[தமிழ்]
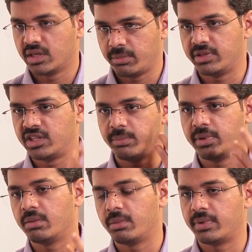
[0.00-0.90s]
இப்படி
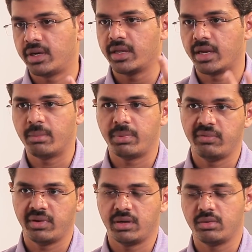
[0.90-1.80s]
திருப்பி அனுப்பப்பட்டால் நீங்கள் என்ன
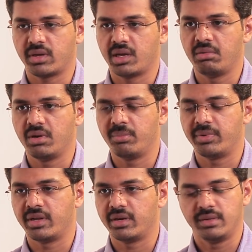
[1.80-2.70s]
பண்ணுவீங்கன்ட்டு ஒரு கேள்வி
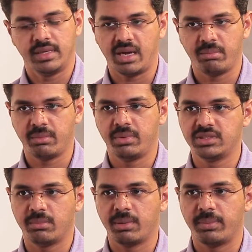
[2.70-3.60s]
எழுப்புறாரு யாருமே
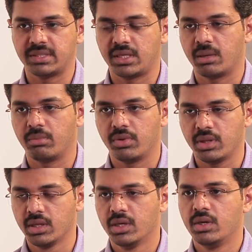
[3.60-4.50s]
பிஜேபியில் பேசலைங்கும் போது
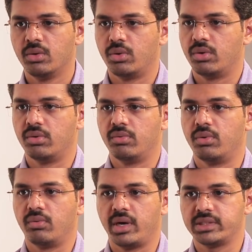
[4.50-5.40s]
ஒரு
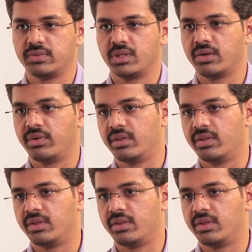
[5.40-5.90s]
ஒரு வாய்ஸ் வந்து அங்கே